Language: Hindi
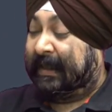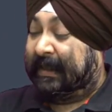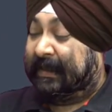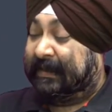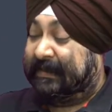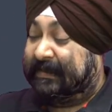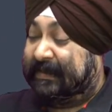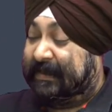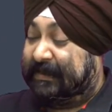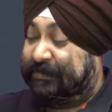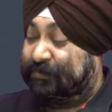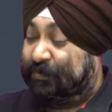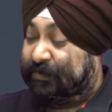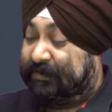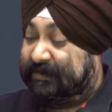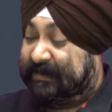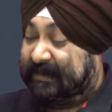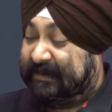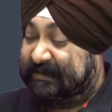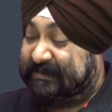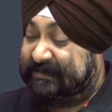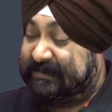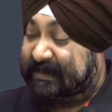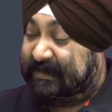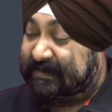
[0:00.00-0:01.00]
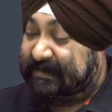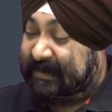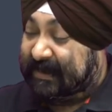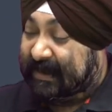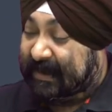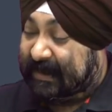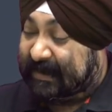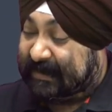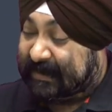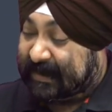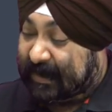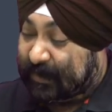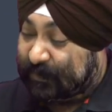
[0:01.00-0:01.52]
ये जो टेस्ट है ये
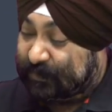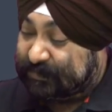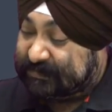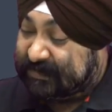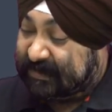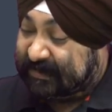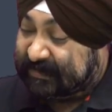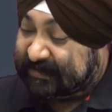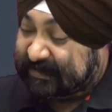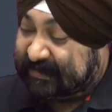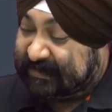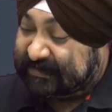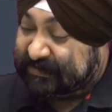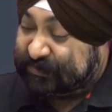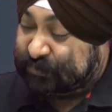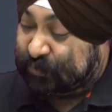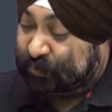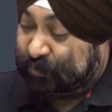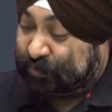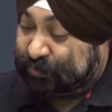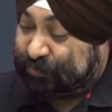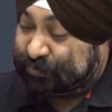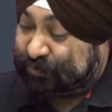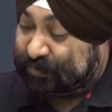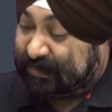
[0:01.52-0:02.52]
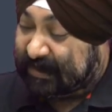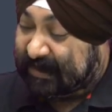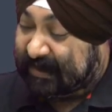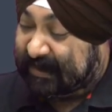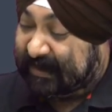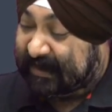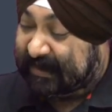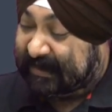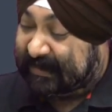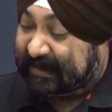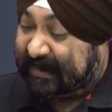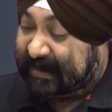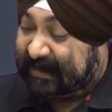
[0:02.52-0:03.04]
अकाउंट्स का टेस्ट हो चुका
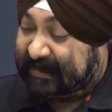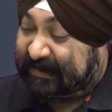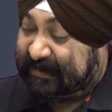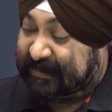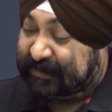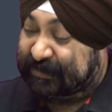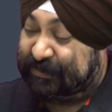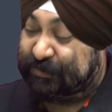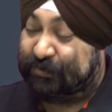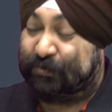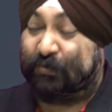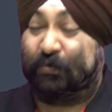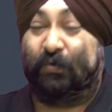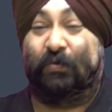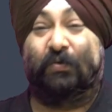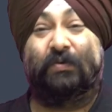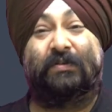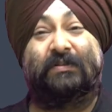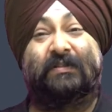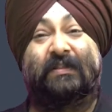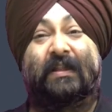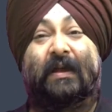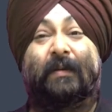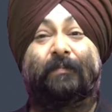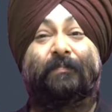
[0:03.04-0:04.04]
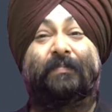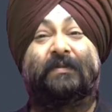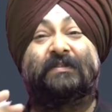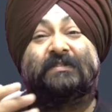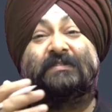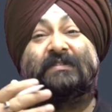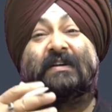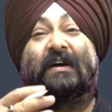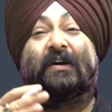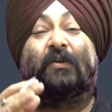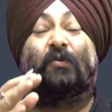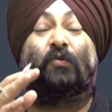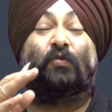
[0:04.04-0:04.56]
है नाइनटीन को दैट मीन्स
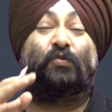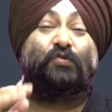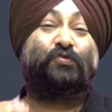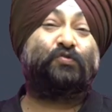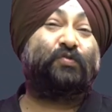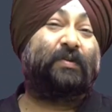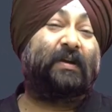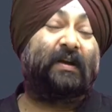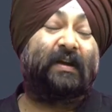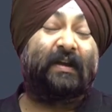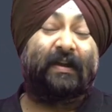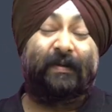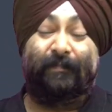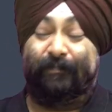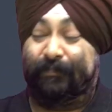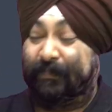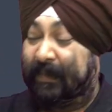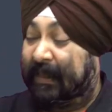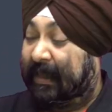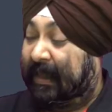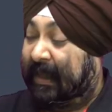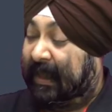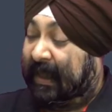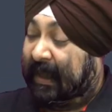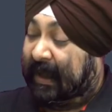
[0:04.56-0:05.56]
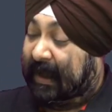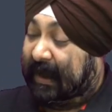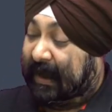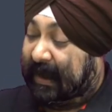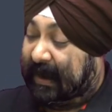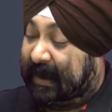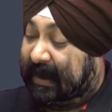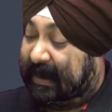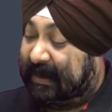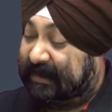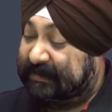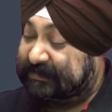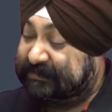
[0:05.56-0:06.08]
कल हो चुका है
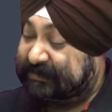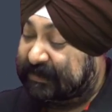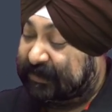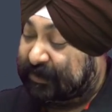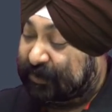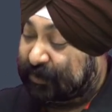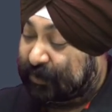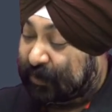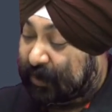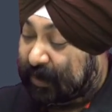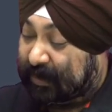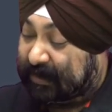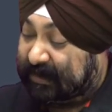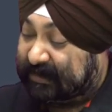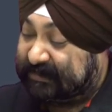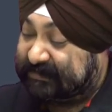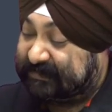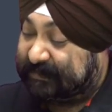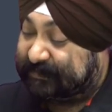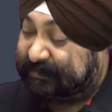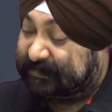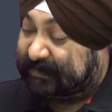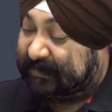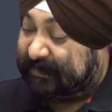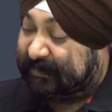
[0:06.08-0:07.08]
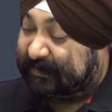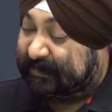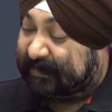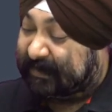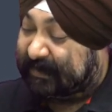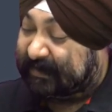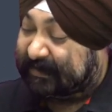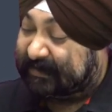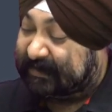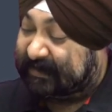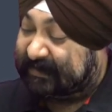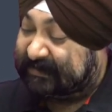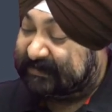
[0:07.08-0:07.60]
आज लॉ का सब
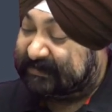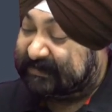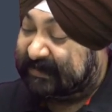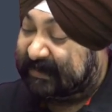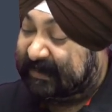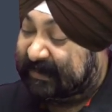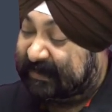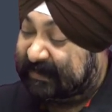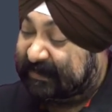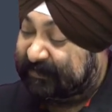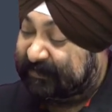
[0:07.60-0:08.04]
टेस्ट uh, है